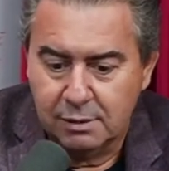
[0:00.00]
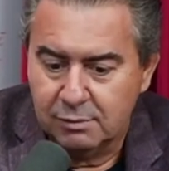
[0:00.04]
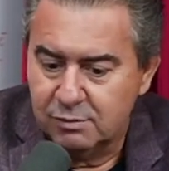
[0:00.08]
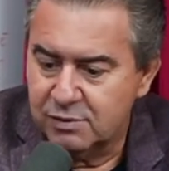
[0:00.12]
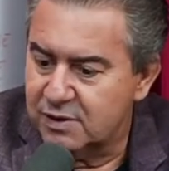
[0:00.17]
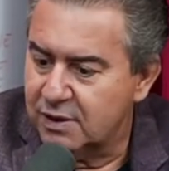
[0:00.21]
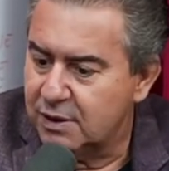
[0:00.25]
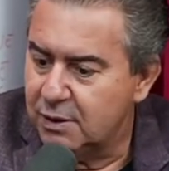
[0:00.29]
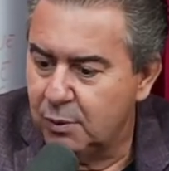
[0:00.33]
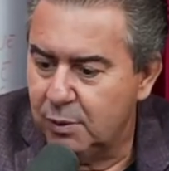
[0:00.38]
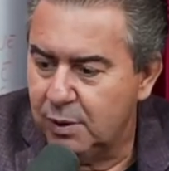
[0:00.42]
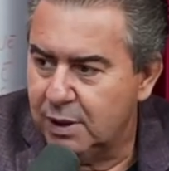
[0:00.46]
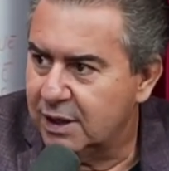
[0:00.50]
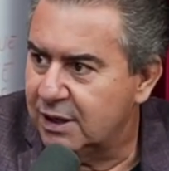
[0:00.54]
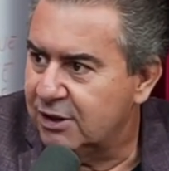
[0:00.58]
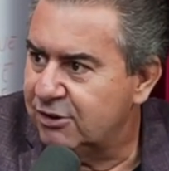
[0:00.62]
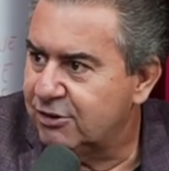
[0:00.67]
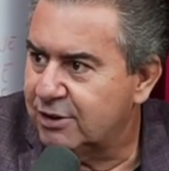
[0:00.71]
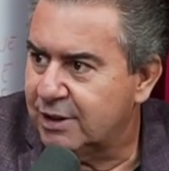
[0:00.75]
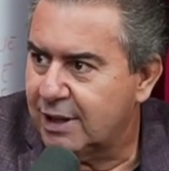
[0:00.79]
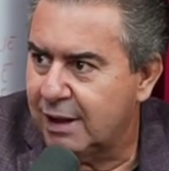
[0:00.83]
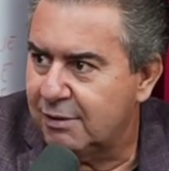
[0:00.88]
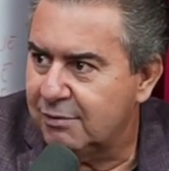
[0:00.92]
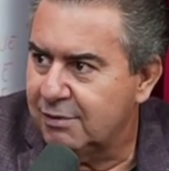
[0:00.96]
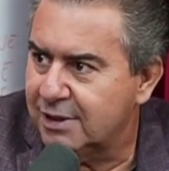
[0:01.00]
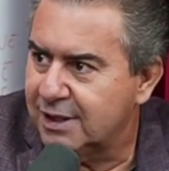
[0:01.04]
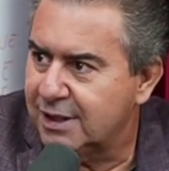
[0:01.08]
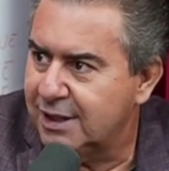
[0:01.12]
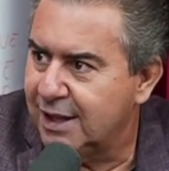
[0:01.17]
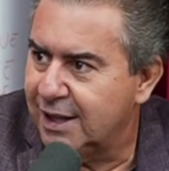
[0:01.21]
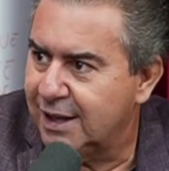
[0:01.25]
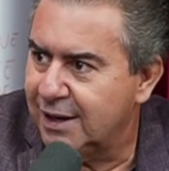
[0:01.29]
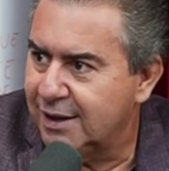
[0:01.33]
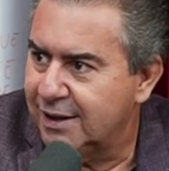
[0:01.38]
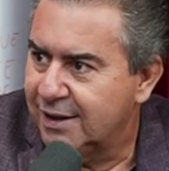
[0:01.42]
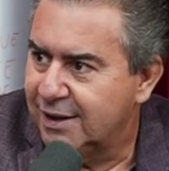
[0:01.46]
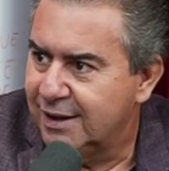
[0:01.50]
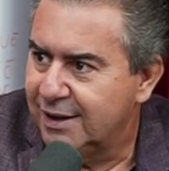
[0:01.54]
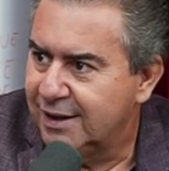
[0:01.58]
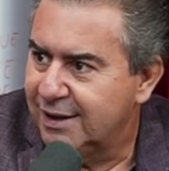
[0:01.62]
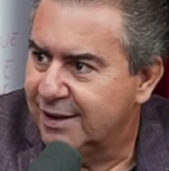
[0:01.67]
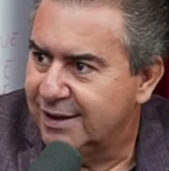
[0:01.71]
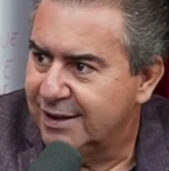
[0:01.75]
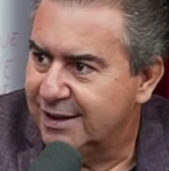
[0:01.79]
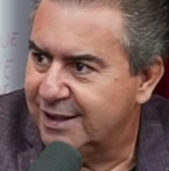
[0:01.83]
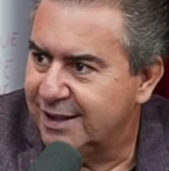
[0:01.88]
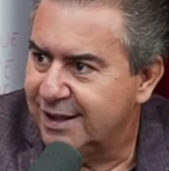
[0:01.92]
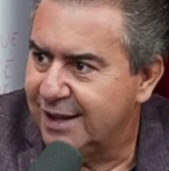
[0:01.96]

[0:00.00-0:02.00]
você não acreditava que era hum.